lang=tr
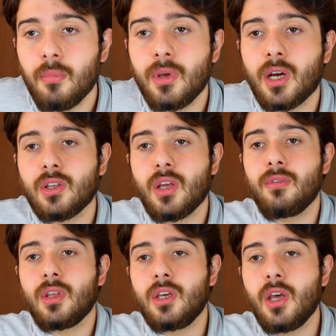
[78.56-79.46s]
birkaç
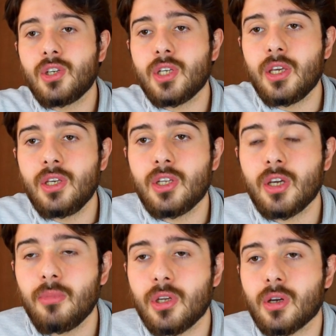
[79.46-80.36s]
evdeki eşya
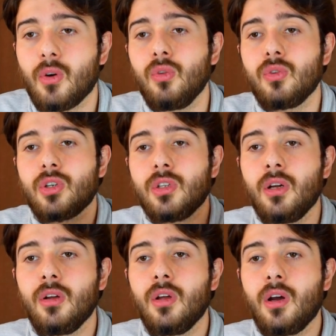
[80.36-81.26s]
yiyecek mi yiyecek. Onun
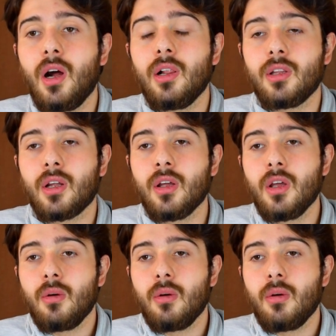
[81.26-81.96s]
dışında kaldılar.